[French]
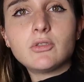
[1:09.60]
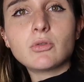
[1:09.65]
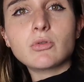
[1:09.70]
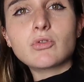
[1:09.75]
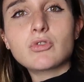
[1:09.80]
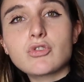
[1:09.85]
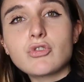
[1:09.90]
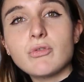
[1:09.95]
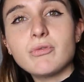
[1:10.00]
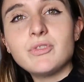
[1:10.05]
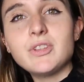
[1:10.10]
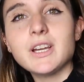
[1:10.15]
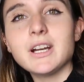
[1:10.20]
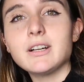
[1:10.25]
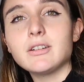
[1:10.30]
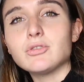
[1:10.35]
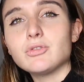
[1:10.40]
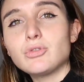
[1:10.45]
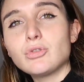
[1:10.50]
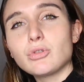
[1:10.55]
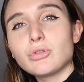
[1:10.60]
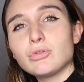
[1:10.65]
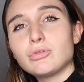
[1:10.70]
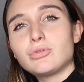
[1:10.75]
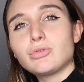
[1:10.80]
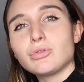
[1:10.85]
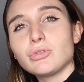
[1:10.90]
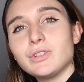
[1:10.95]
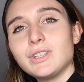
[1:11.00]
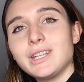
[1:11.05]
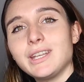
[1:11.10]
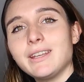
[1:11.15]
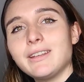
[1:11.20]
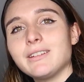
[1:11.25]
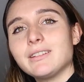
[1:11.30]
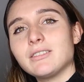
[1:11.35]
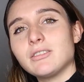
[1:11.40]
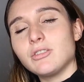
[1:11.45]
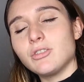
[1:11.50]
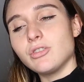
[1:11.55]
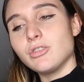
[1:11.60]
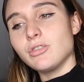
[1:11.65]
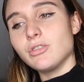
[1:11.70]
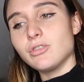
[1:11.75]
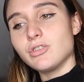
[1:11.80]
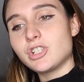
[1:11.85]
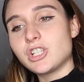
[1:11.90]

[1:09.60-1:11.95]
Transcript: Donc je viens de retourner euh,